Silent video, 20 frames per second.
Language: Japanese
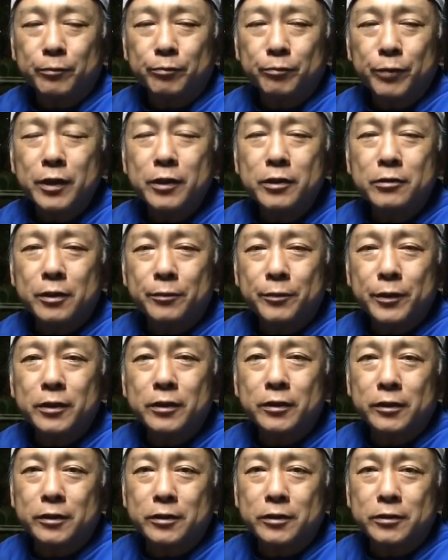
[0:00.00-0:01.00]
便利は便
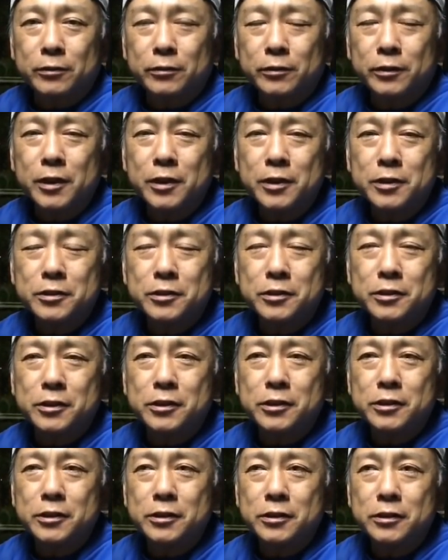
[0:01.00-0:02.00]
利なんですけど、電
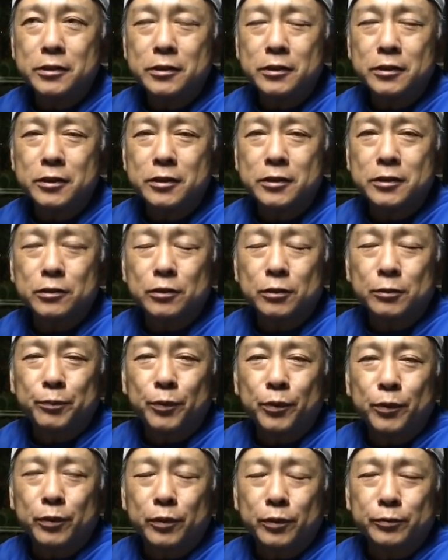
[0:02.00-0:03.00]
池室の
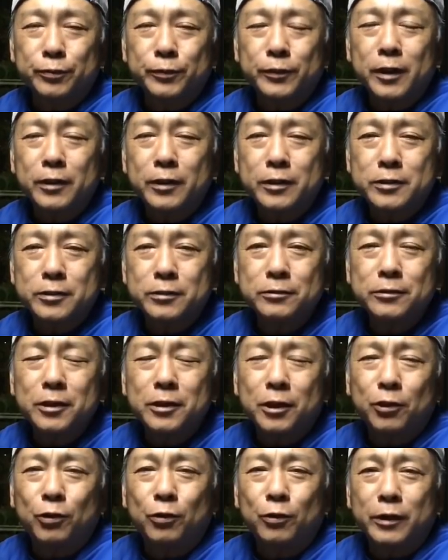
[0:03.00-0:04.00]
蓋がすぐ
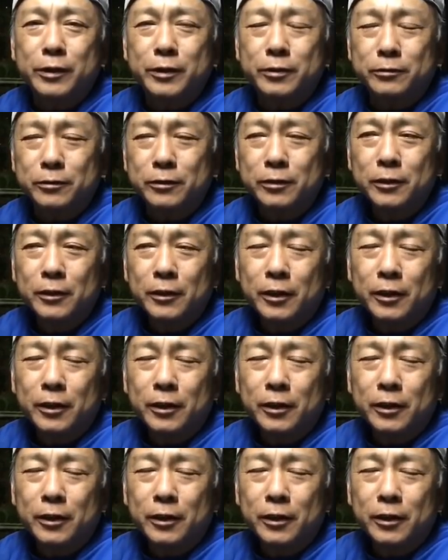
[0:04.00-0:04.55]
に壊れる、